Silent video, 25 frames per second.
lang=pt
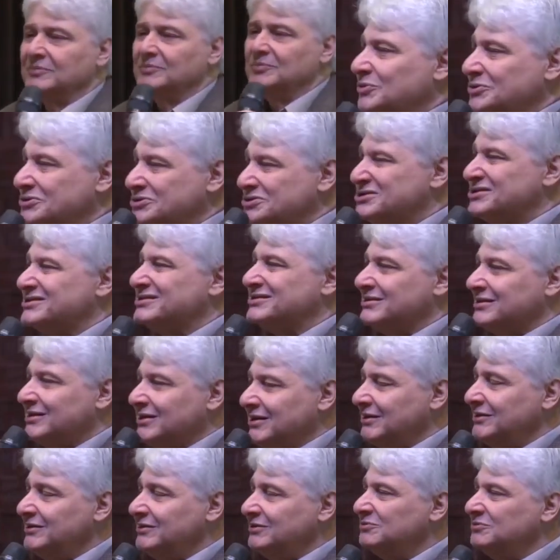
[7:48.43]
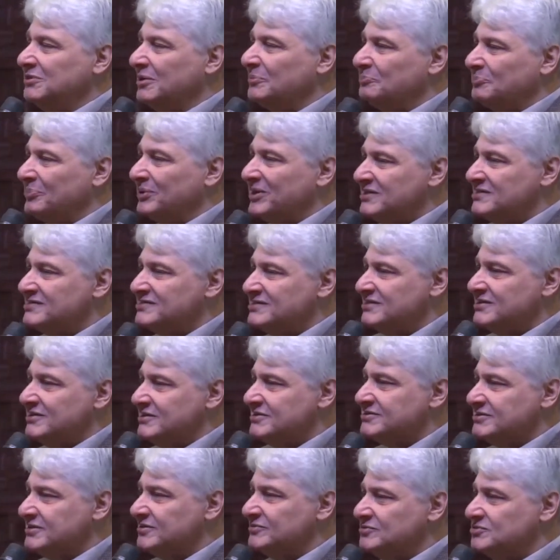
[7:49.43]
buscando a
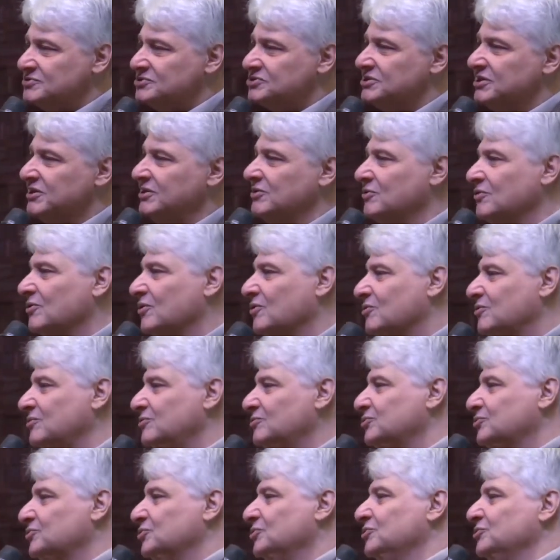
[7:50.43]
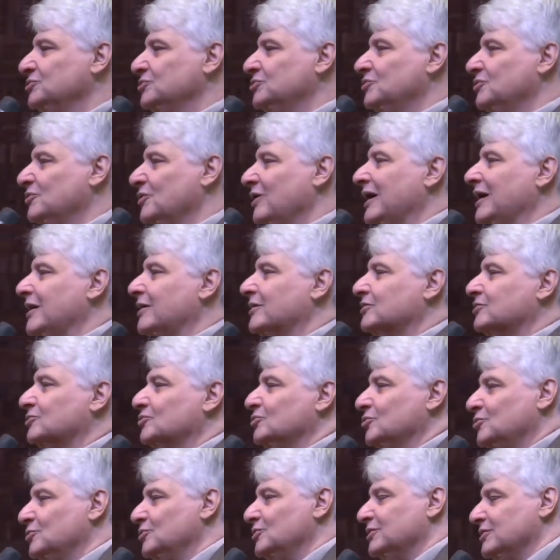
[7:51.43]
presença do Senhor com todo o
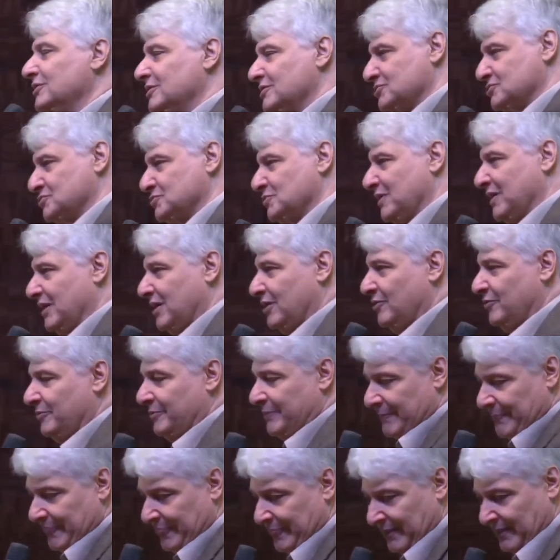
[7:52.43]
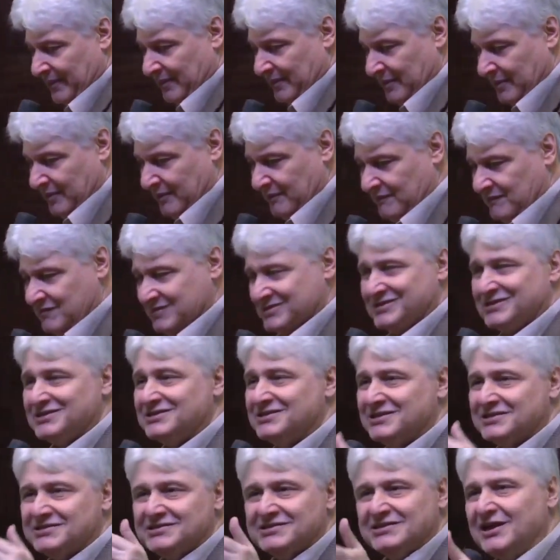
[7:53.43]
ardor da sua alma. Você
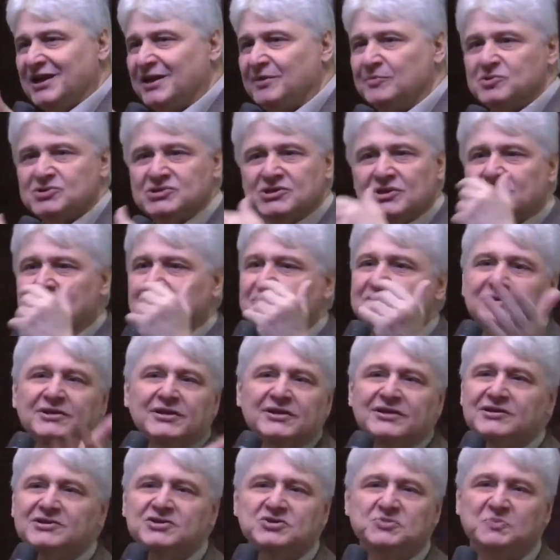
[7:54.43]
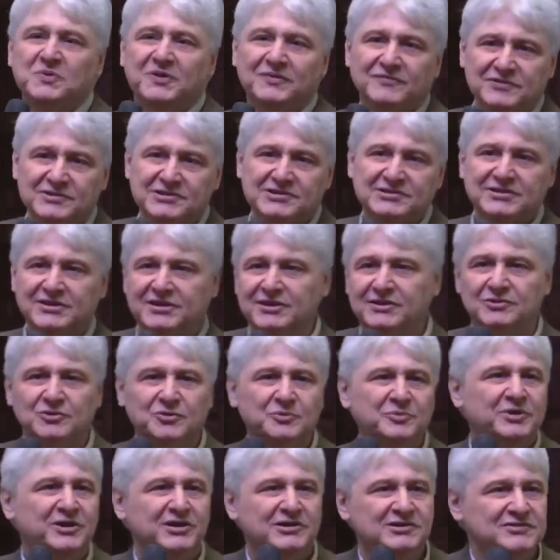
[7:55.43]
já sabe, eu já contei isso para você
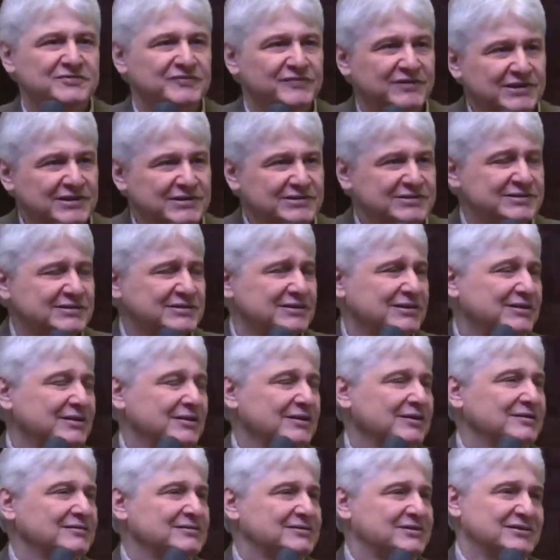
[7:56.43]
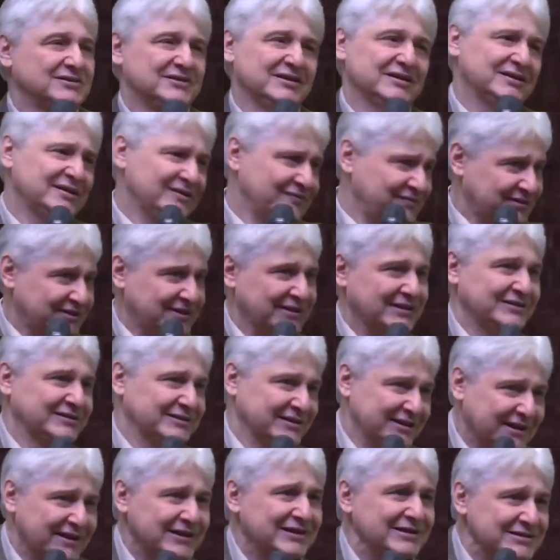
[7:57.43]
inúmeras vezes, você já deve ter
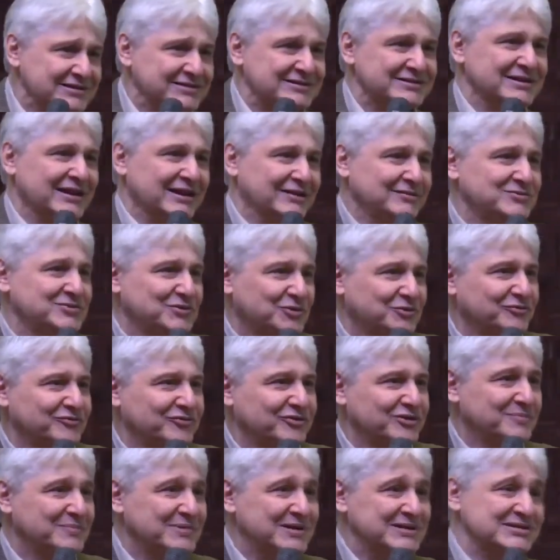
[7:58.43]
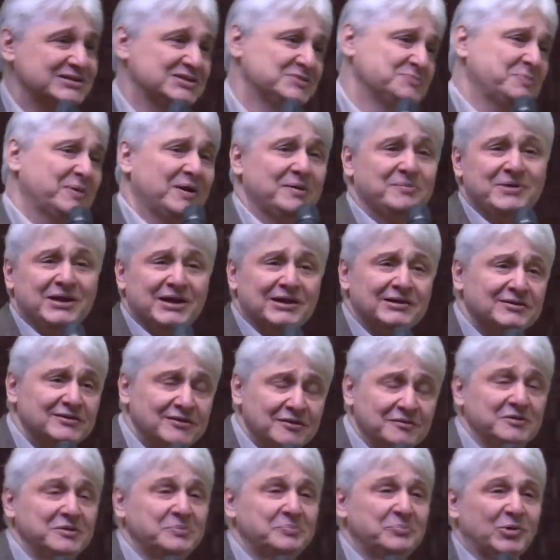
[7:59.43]
até cansado de ouvir, mas para mim é
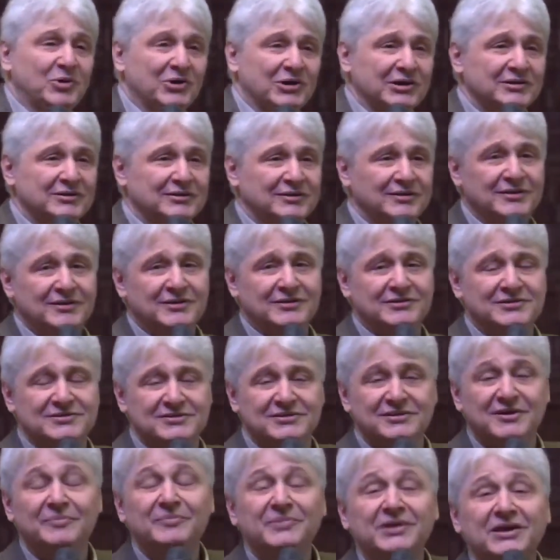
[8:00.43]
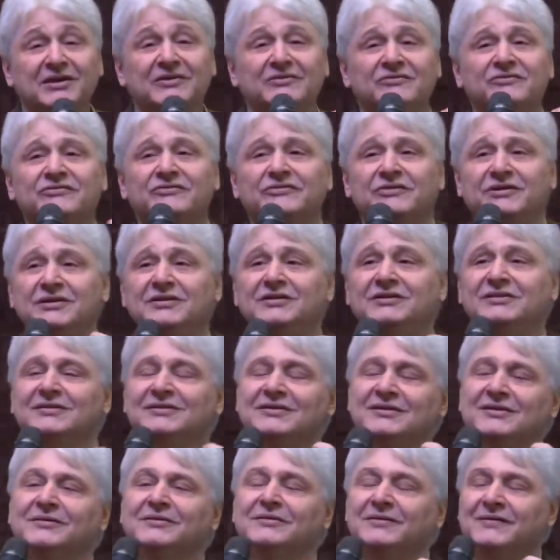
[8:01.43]
tão importante na minha
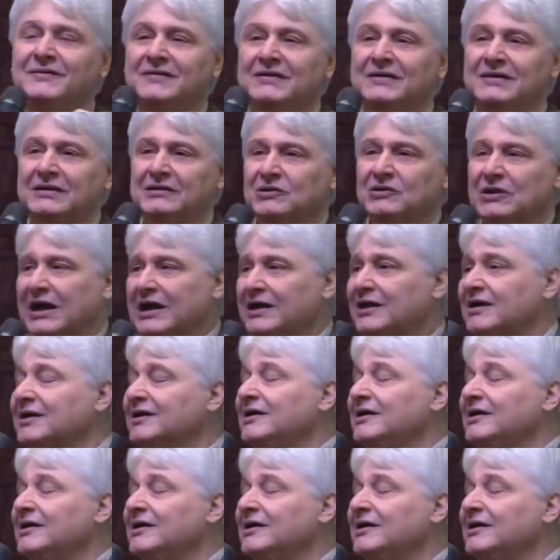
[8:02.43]
vida, a